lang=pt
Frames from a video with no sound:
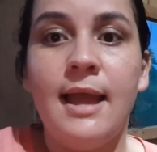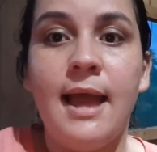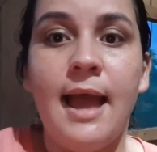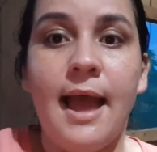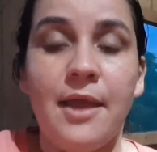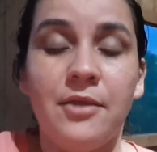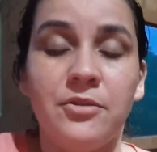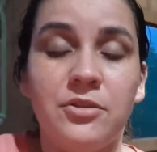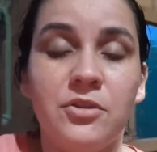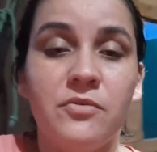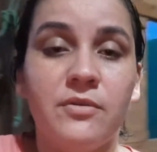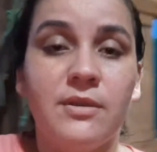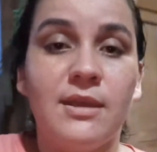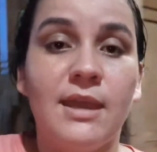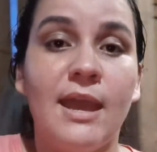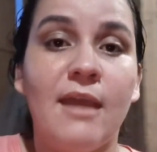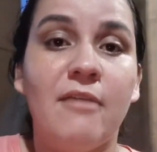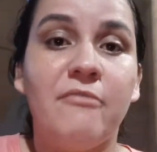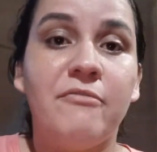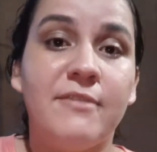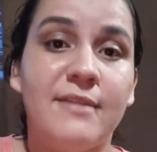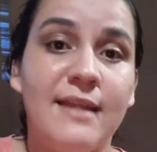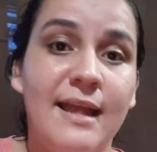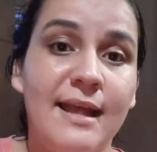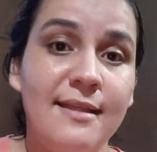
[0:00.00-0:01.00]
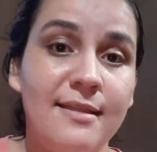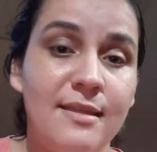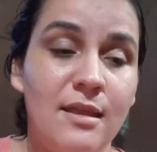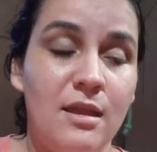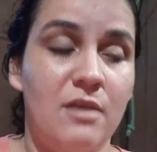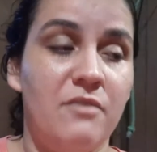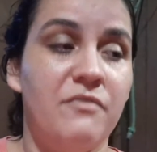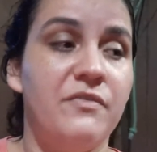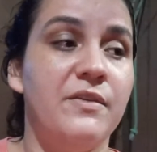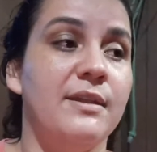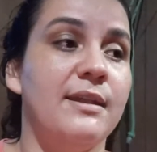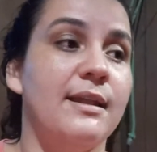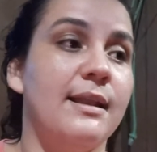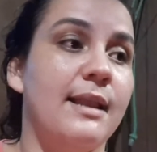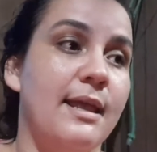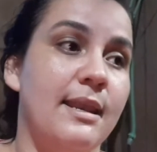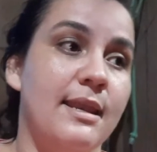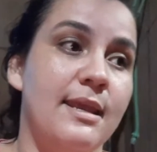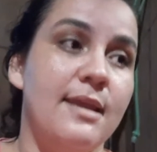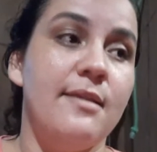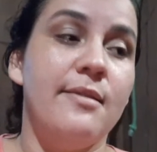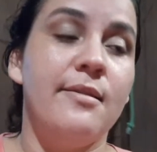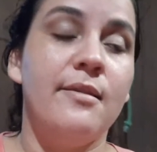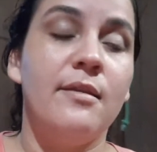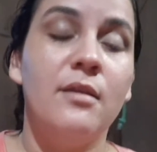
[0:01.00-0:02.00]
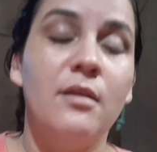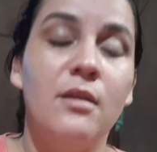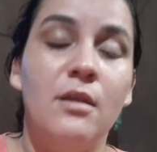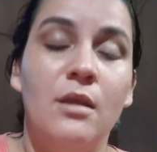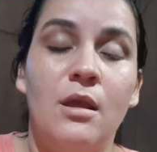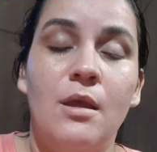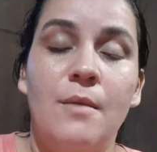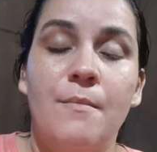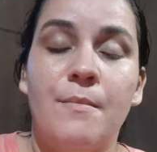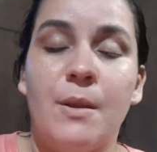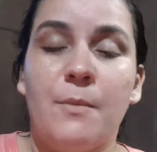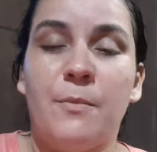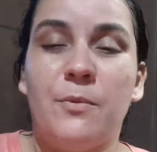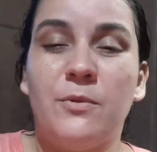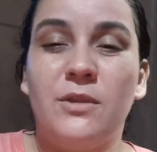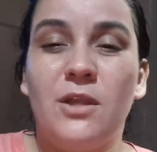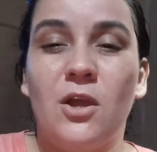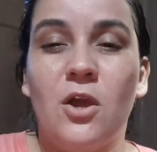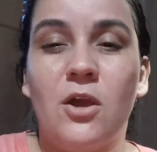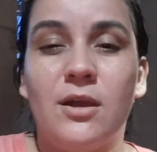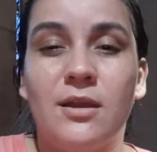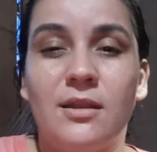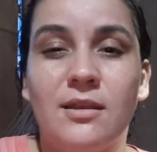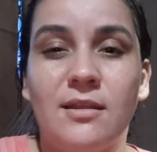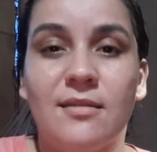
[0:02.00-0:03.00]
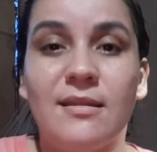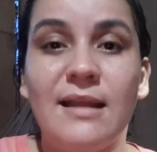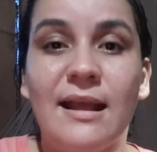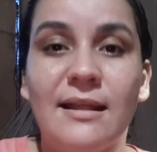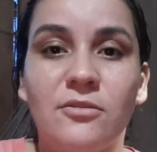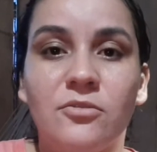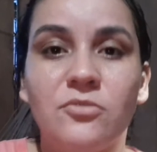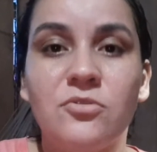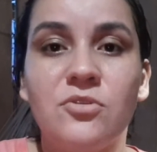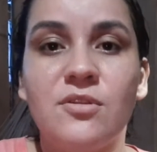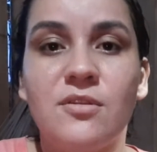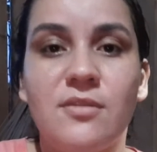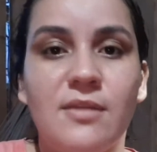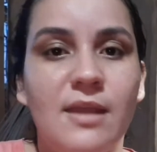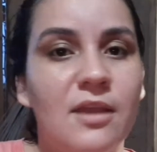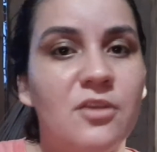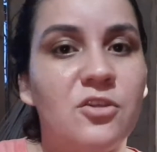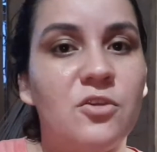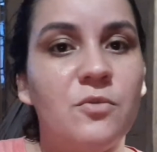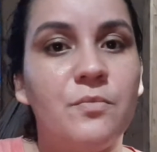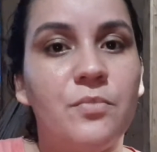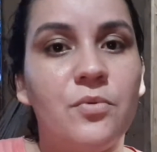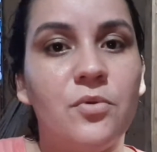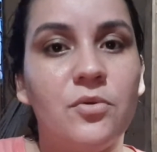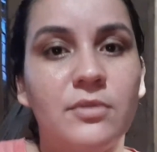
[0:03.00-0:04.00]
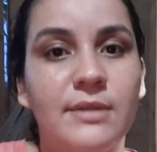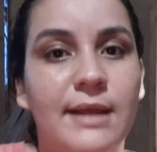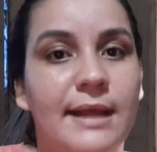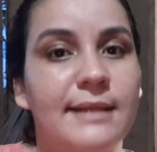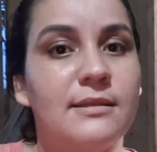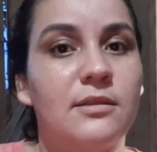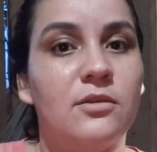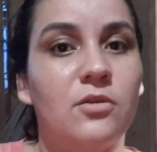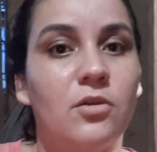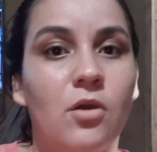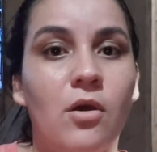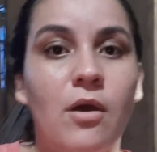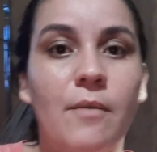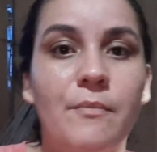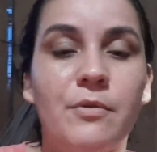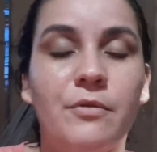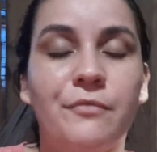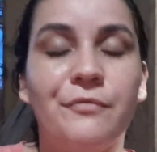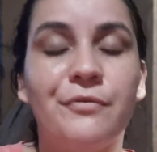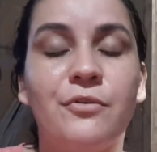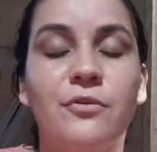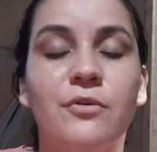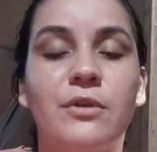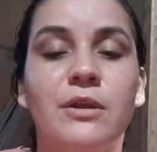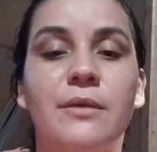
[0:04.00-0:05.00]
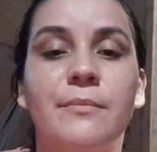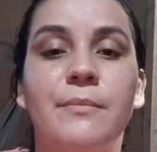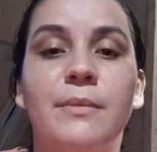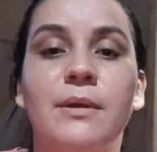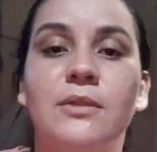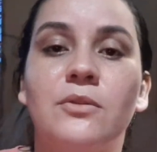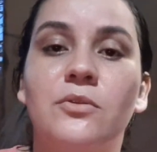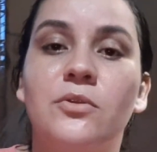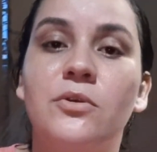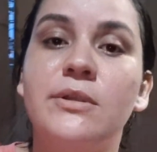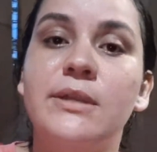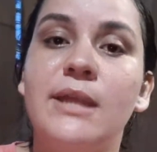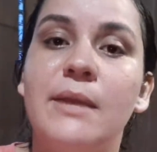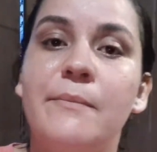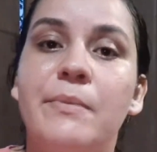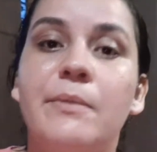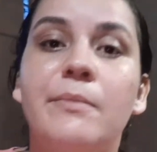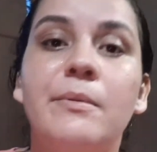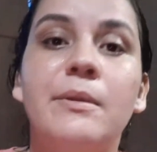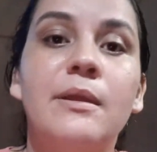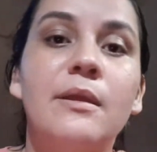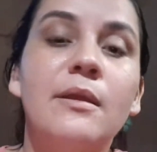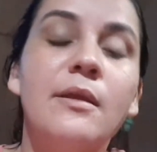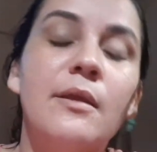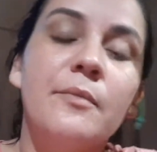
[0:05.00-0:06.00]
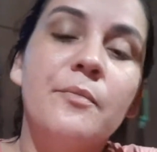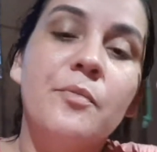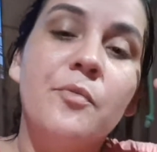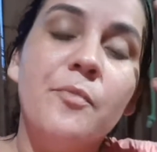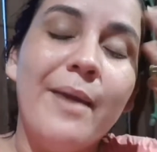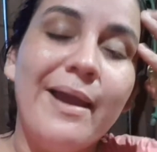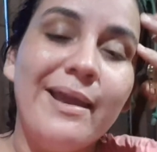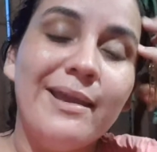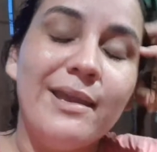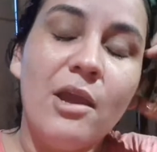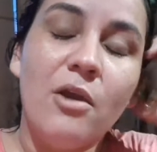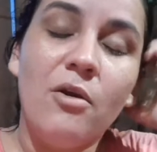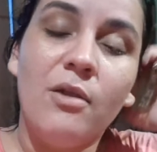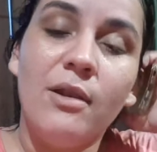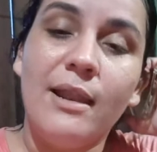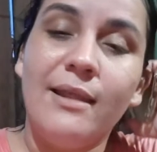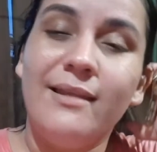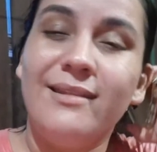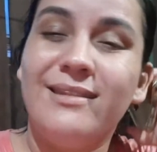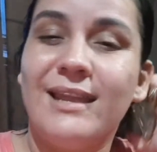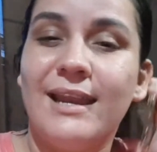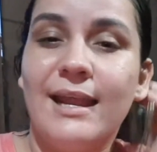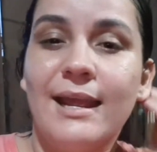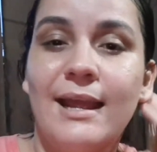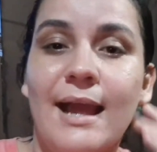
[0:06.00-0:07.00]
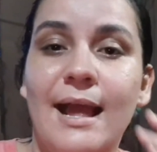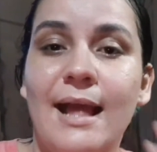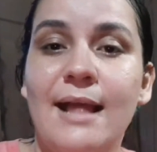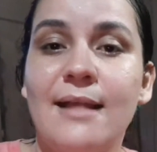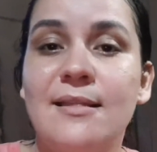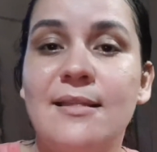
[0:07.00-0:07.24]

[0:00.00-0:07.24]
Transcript: Aí eu tenho que revisar as tarefinhas da Larissa para poder organizar tudo certinho por data, igual a professora mandou, né, para mim, Marquel entregar